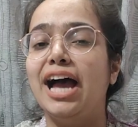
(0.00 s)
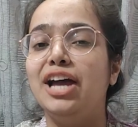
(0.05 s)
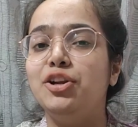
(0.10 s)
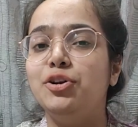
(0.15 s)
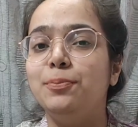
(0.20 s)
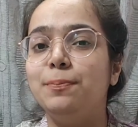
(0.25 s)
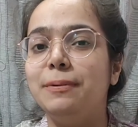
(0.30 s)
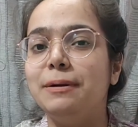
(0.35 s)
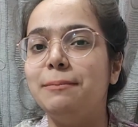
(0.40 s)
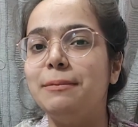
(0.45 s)

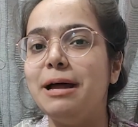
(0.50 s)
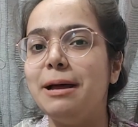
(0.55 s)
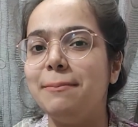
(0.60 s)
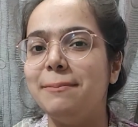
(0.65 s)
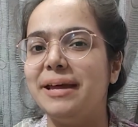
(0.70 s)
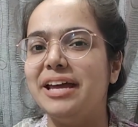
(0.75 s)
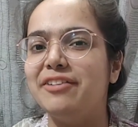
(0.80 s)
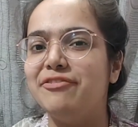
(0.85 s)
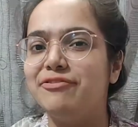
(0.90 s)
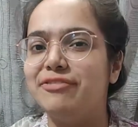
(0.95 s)

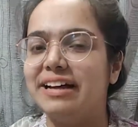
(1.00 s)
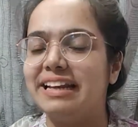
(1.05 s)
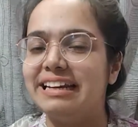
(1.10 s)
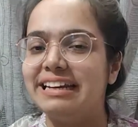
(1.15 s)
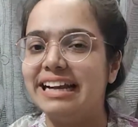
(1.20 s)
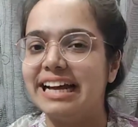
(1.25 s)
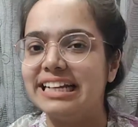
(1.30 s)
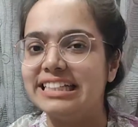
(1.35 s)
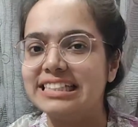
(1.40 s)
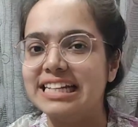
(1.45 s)
अनुपमा में
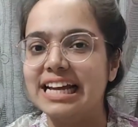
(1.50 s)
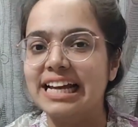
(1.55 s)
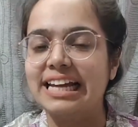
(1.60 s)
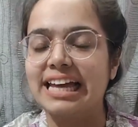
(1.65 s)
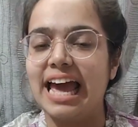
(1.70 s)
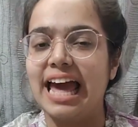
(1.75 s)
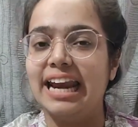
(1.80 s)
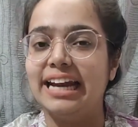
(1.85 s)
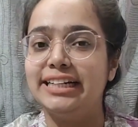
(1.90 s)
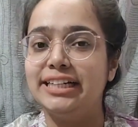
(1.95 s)
वनराज का
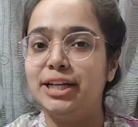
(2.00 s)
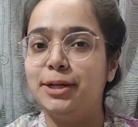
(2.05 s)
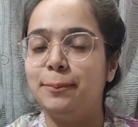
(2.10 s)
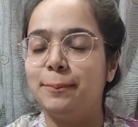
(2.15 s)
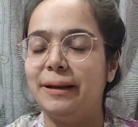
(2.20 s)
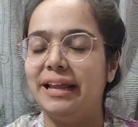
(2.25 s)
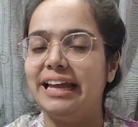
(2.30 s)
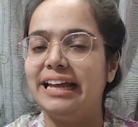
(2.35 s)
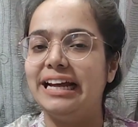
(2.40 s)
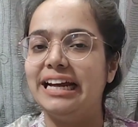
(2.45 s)

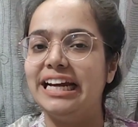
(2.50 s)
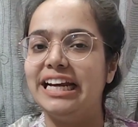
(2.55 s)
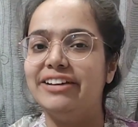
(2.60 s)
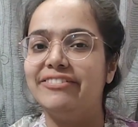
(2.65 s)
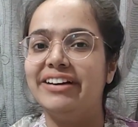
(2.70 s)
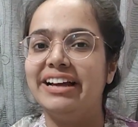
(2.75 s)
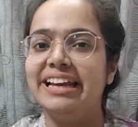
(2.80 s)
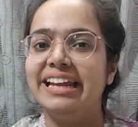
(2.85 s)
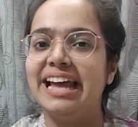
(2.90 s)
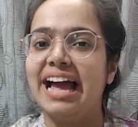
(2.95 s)
कैरेक्टर प्ले
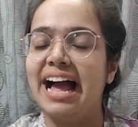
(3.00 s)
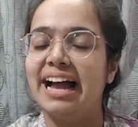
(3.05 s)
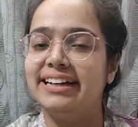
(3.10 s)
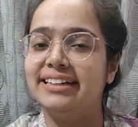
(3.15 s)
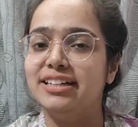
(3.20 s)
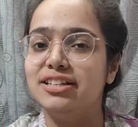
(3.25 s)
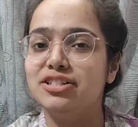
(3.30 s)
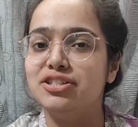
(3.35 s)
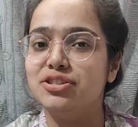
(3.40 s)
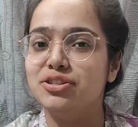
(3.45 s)
करने वाले
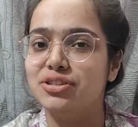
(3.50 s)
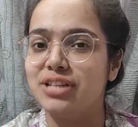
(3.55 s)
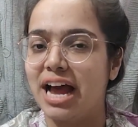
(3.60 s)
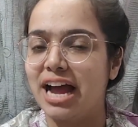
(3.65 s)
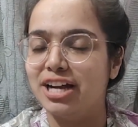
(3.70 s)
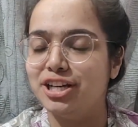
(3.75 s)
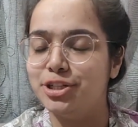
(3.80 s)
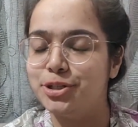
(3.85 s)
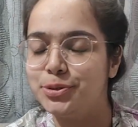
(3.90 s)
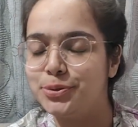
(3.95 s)
एक्टर
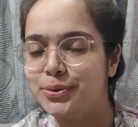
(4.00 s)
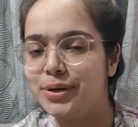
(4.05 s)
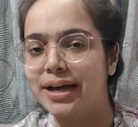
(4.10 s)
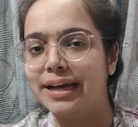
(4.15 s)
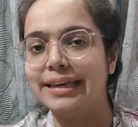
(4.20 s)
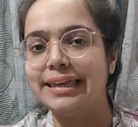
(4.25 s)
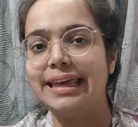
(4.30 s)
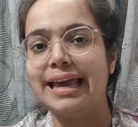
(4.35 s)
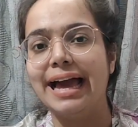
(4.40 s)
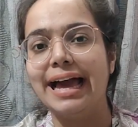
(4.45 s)
सुधांशु
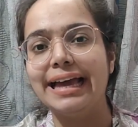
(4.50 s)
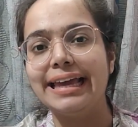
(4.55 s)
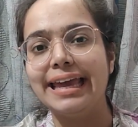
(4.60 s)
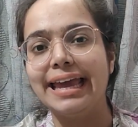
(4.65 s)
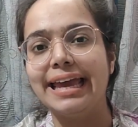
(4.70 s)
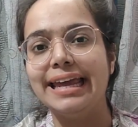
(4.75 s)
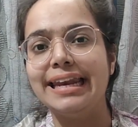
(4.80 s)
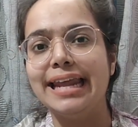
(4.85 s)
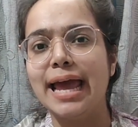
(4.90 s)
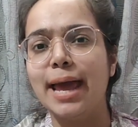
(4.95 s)
का क्या
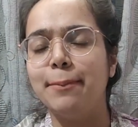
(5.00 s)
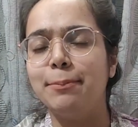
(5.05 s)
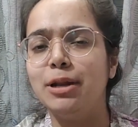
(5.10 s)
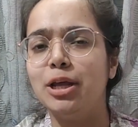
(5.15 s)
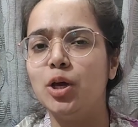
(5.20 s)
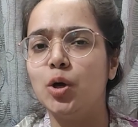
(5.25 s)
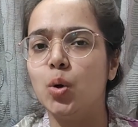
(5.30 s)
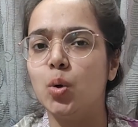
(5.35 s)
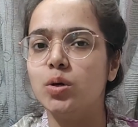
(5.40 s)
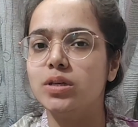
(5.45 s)
कहना है
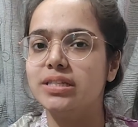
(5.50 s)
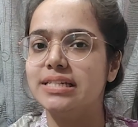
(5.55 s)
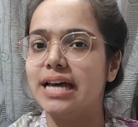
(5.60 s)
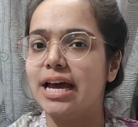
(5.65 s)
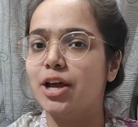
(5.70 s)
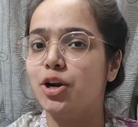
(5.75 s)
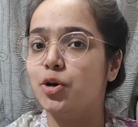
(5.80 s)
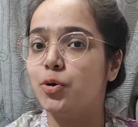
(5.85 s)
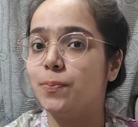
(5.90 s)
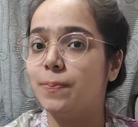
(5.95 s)
अपने
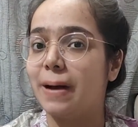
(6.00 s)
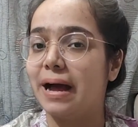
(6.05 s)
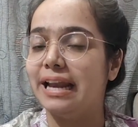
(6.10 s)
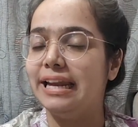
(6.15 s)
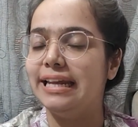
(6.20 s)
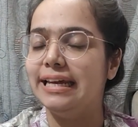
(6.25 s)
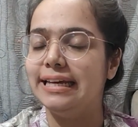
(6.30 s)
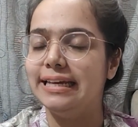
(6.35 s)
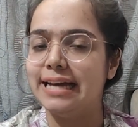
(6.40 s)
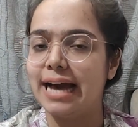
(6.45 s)
कोस्टार
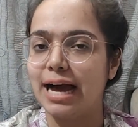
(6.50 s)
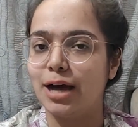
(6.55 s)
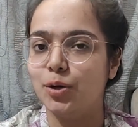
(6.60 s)
रूपाली